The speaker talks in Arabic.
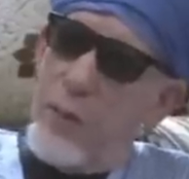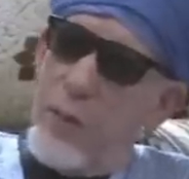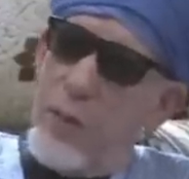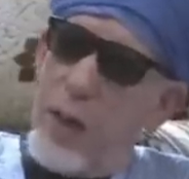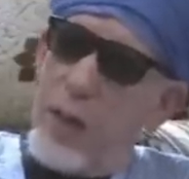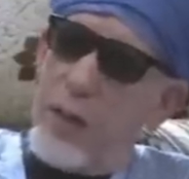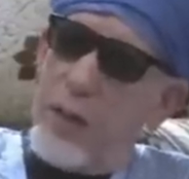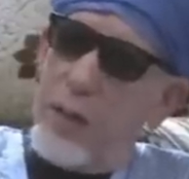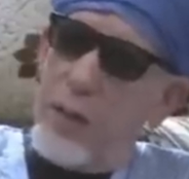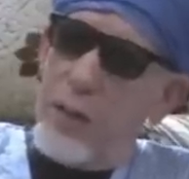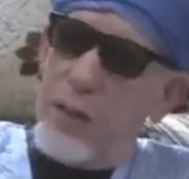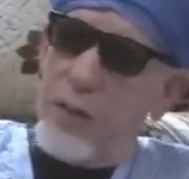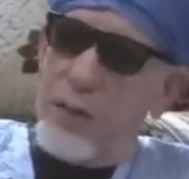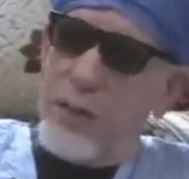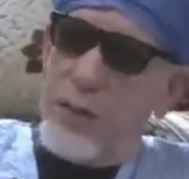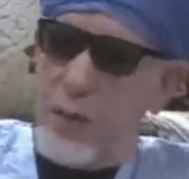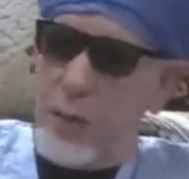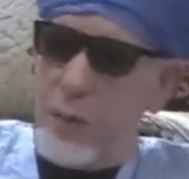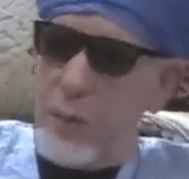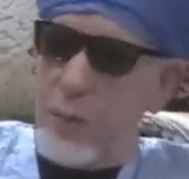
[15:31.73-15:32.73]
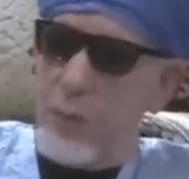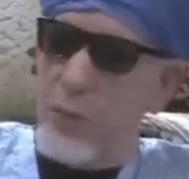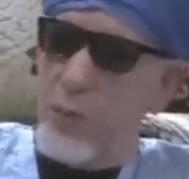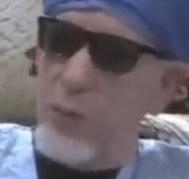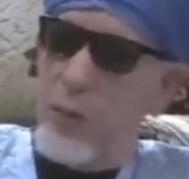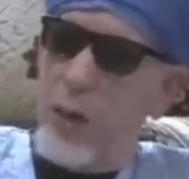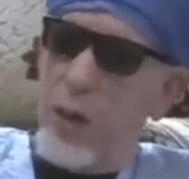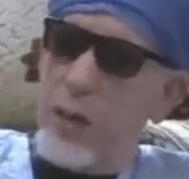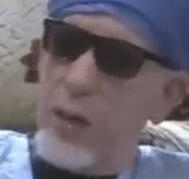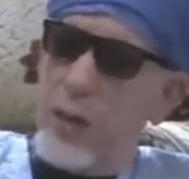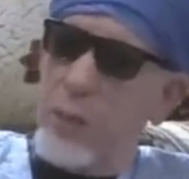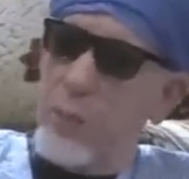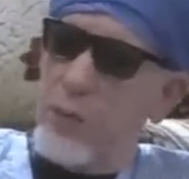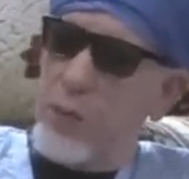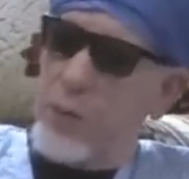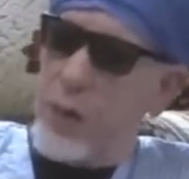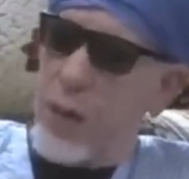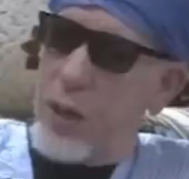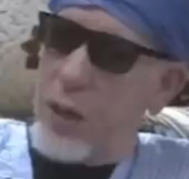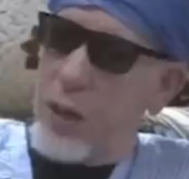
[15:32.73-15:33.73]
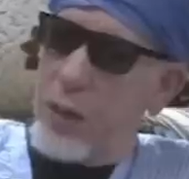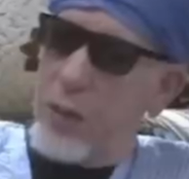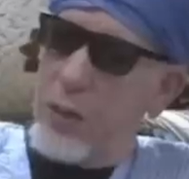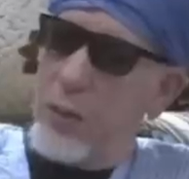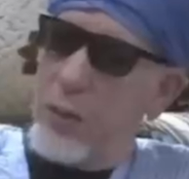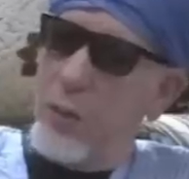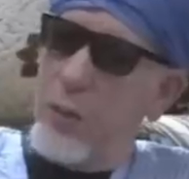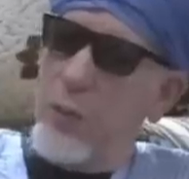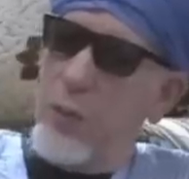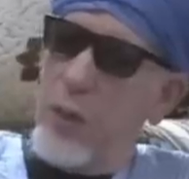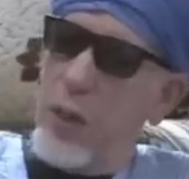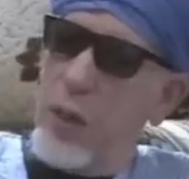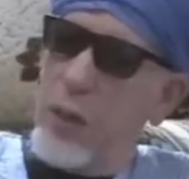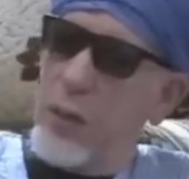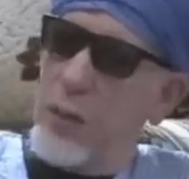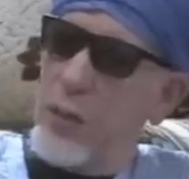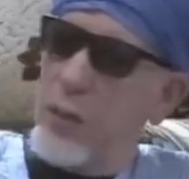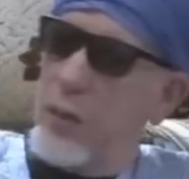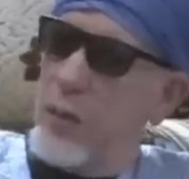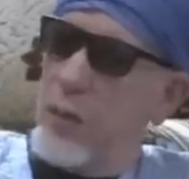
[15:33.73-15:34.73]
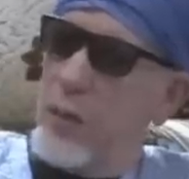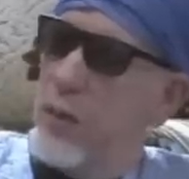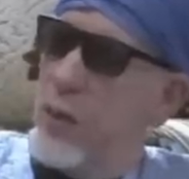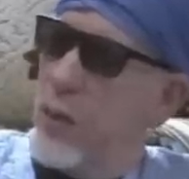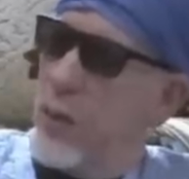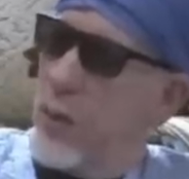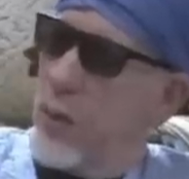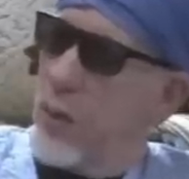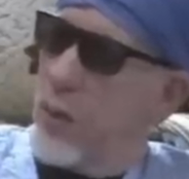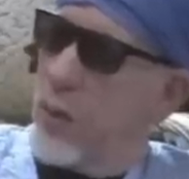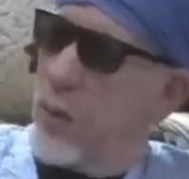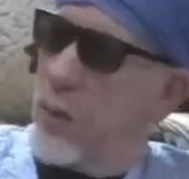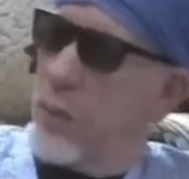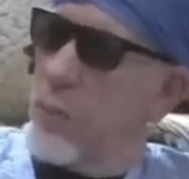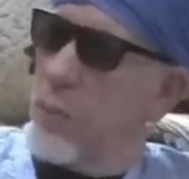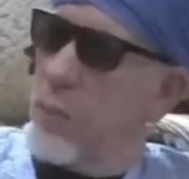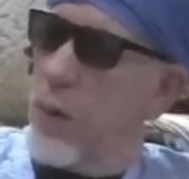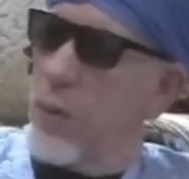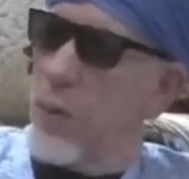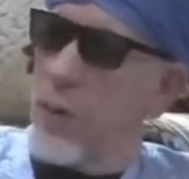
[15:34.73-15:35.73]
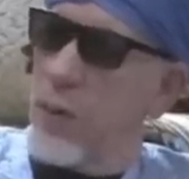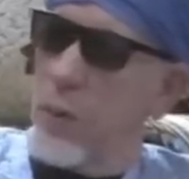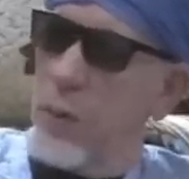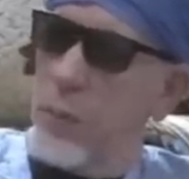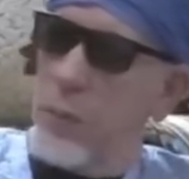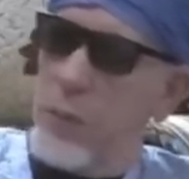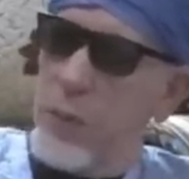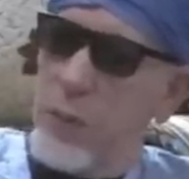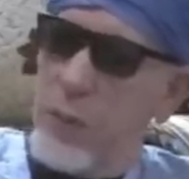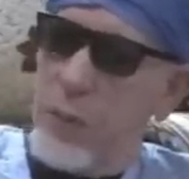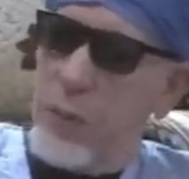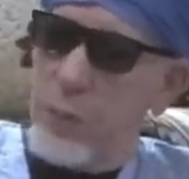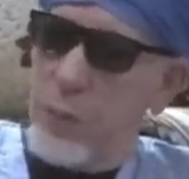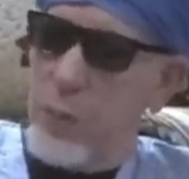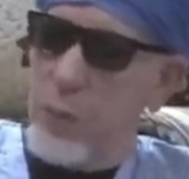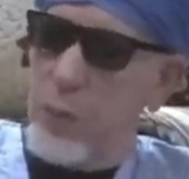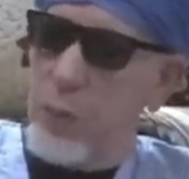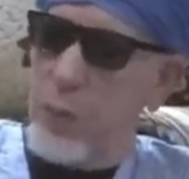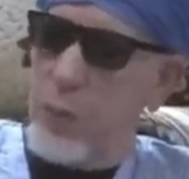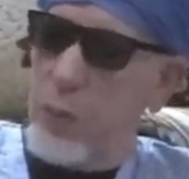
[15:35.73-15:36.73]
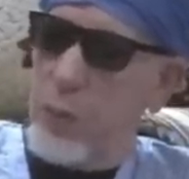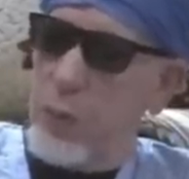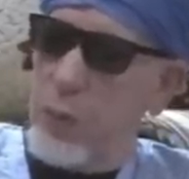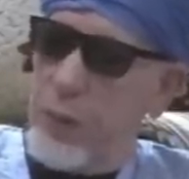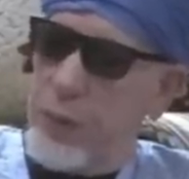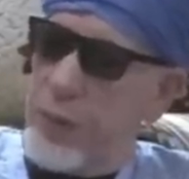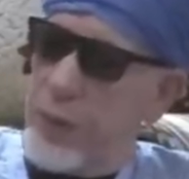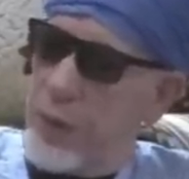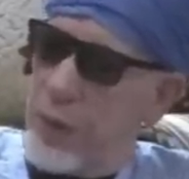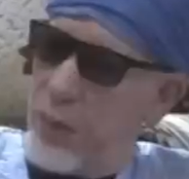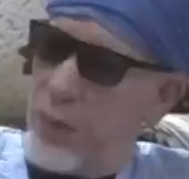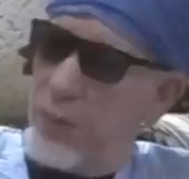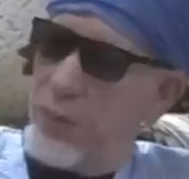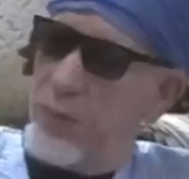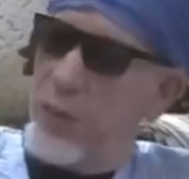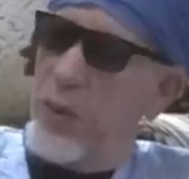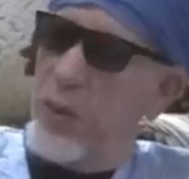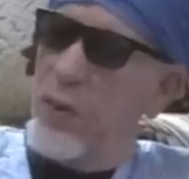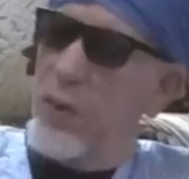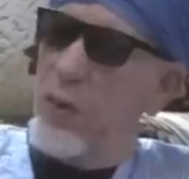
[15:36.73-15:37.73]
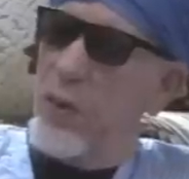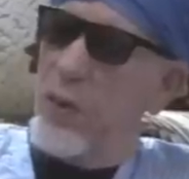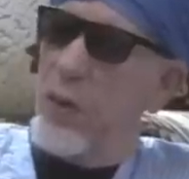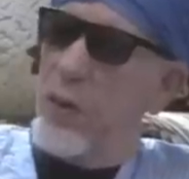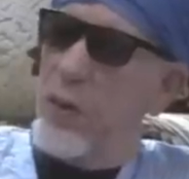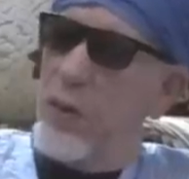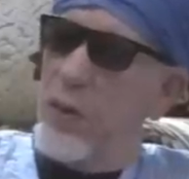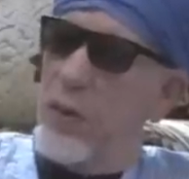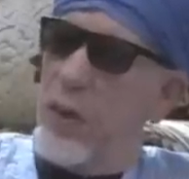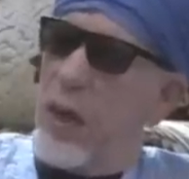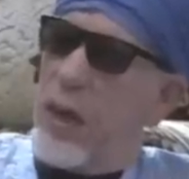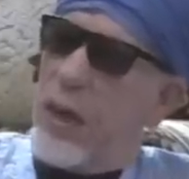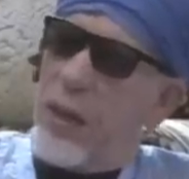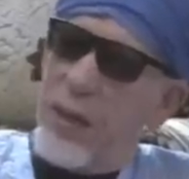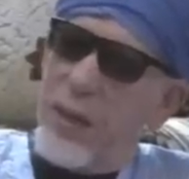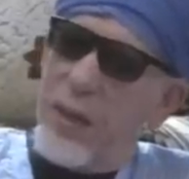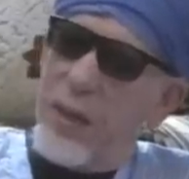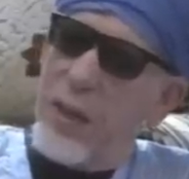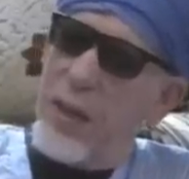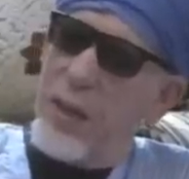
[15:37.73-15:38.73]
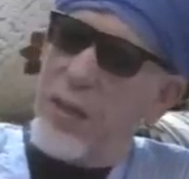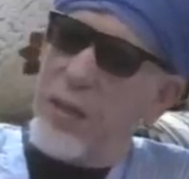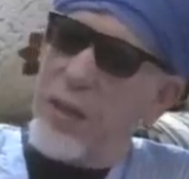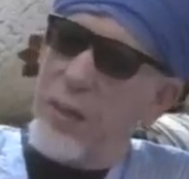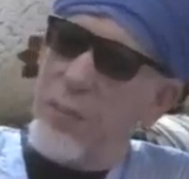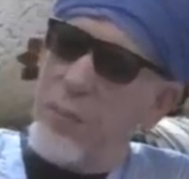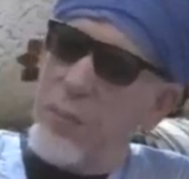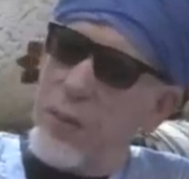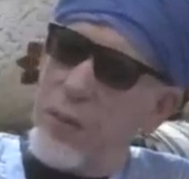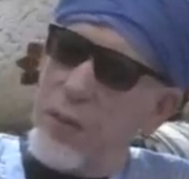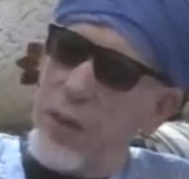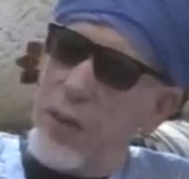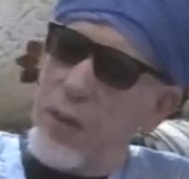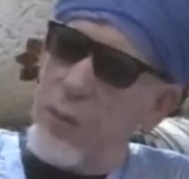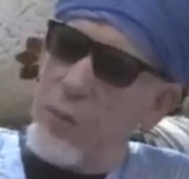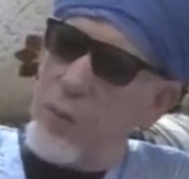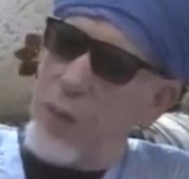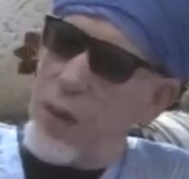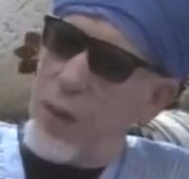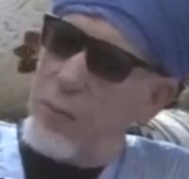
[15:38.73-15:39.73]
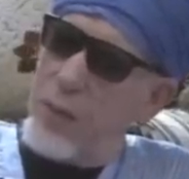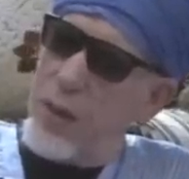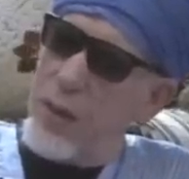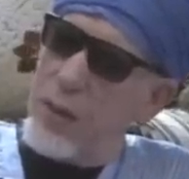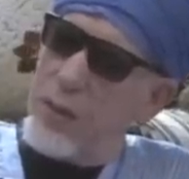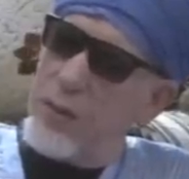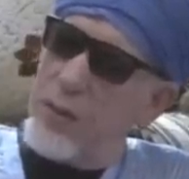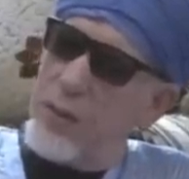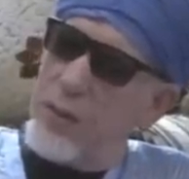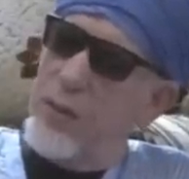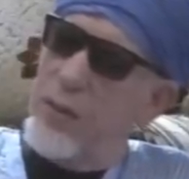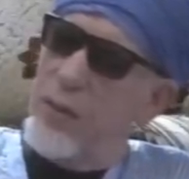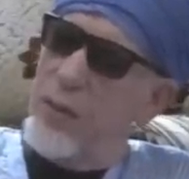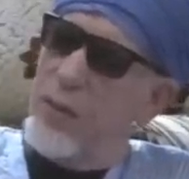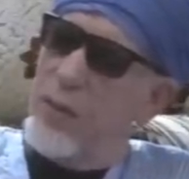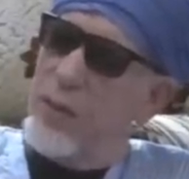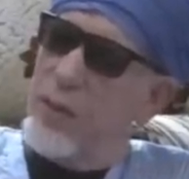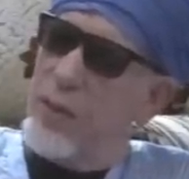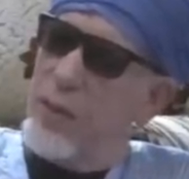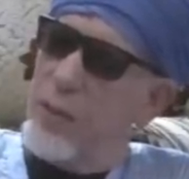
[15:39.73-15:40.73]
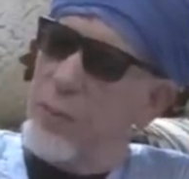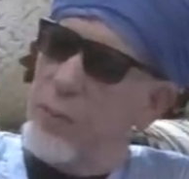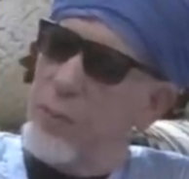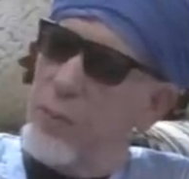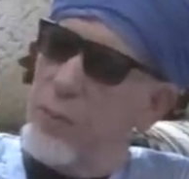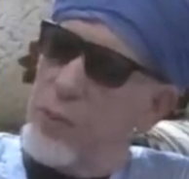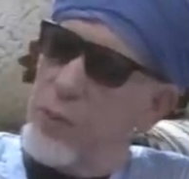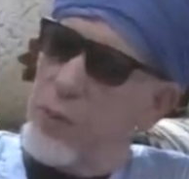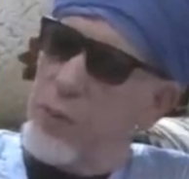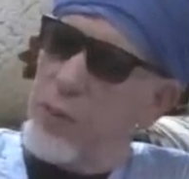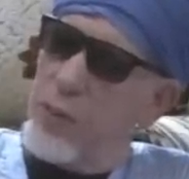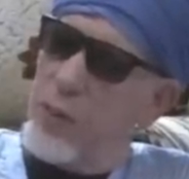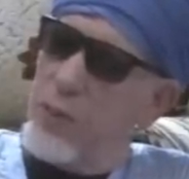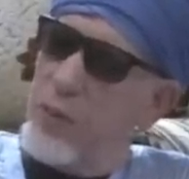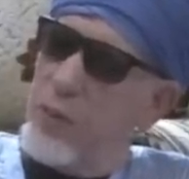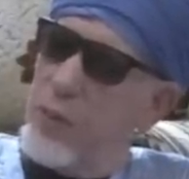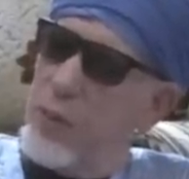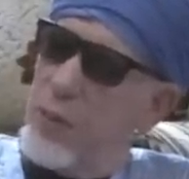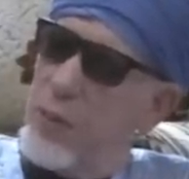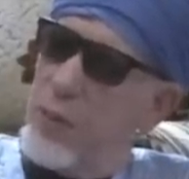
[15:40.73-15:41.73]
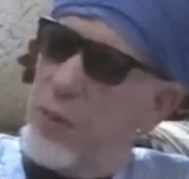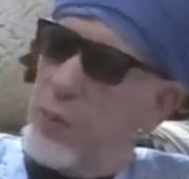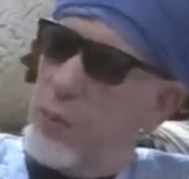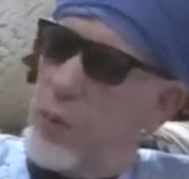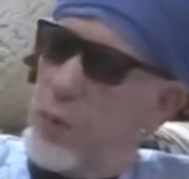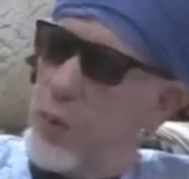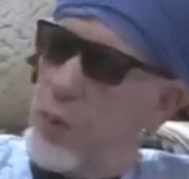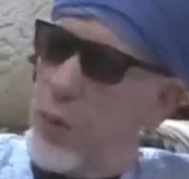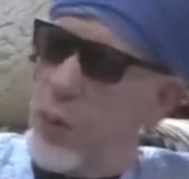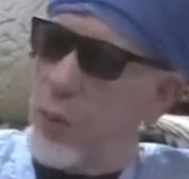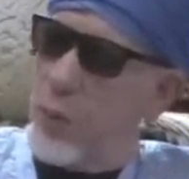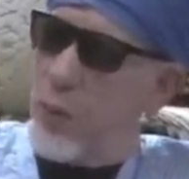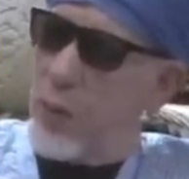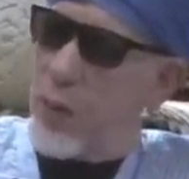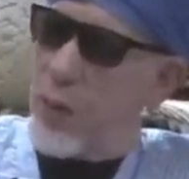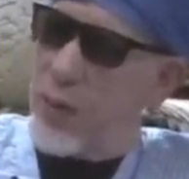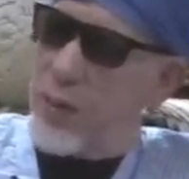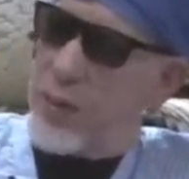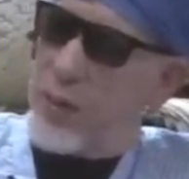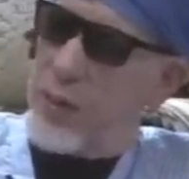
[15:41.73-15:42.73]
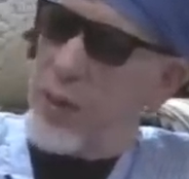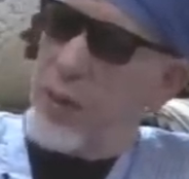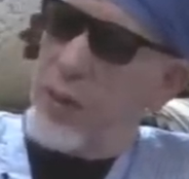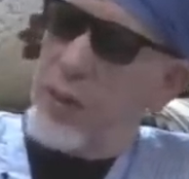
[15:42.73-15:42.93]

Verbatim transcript: هناك سن وهناك مشاركة وهناك ما يعرف ببيوع العينة إلى غير ذلك من مختلف المعاملات الموجودة في البيوع المقاصة